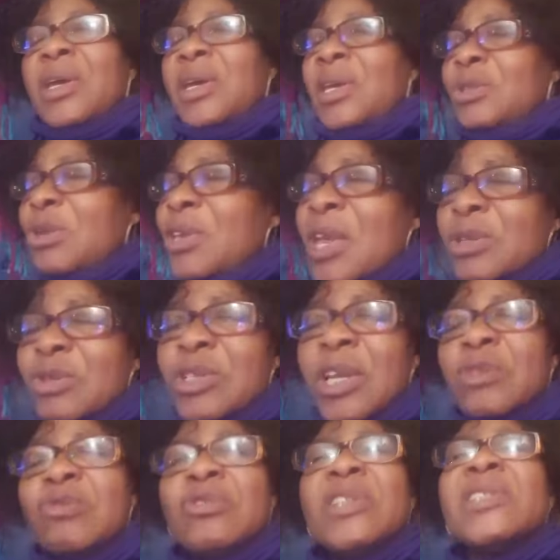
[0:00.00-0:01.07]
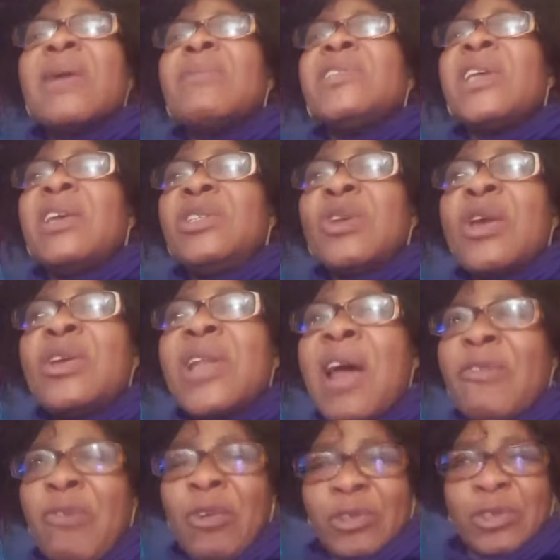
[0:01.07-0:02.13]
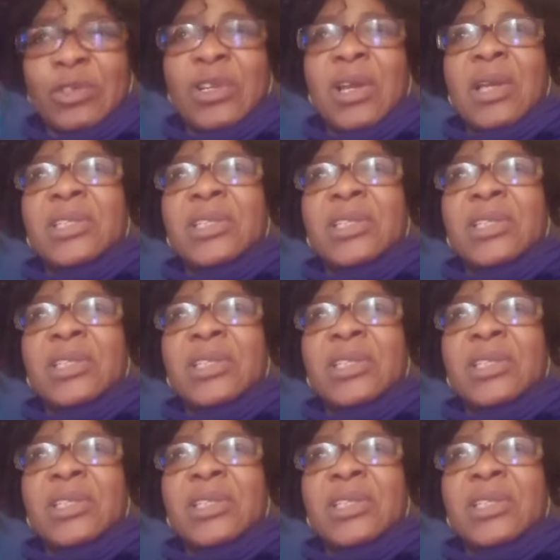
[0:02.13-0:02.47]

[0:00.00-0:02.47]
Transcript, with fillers: Et ce qu'est-ce que j'ai tourné ça, j'ai, eu la force.